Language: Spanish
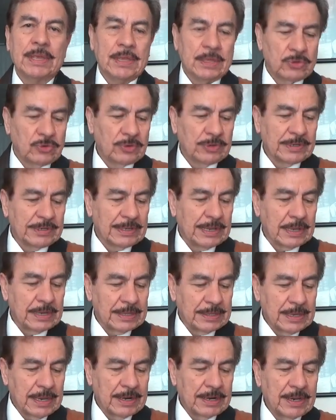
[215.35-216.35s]
Entonces la
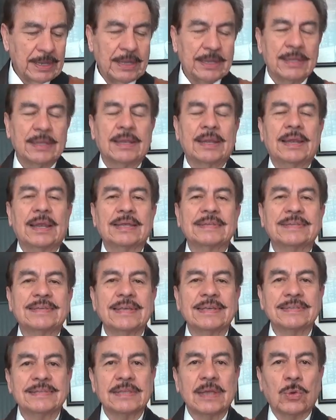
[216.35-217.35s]
guitarra, la
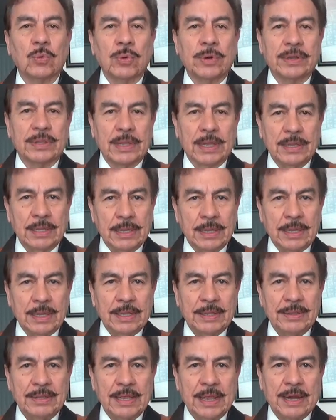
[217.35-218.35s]
sexta cuerda
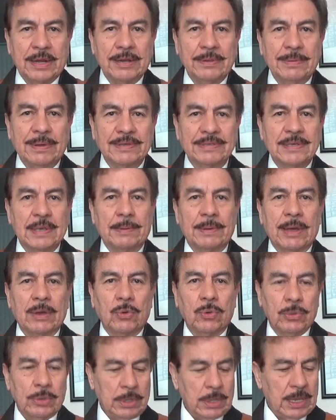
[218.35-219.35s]
de arriba hacia
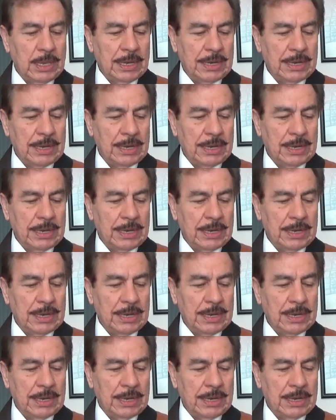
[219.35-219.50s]
abajo,